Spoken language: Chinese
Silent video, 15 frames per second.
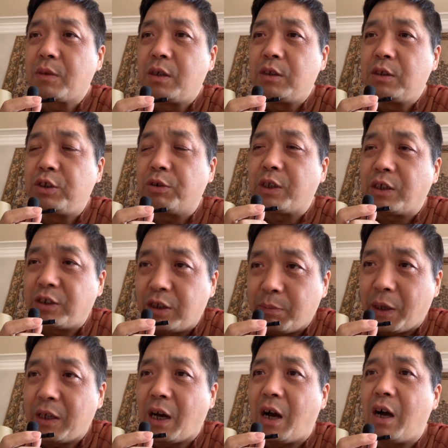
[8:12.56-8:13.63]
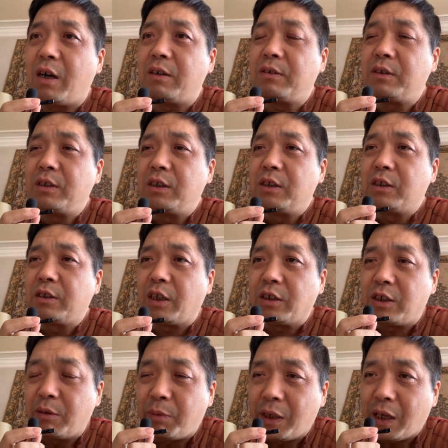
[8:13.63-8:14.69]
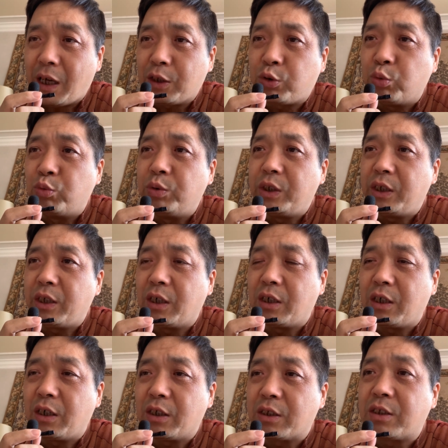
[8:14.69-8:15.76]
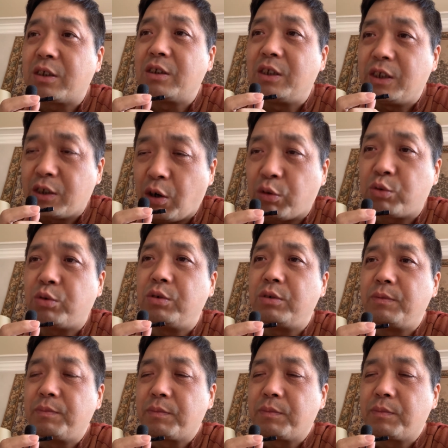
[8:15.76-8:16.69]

就在西班牙，在西班牙读一个私立高中。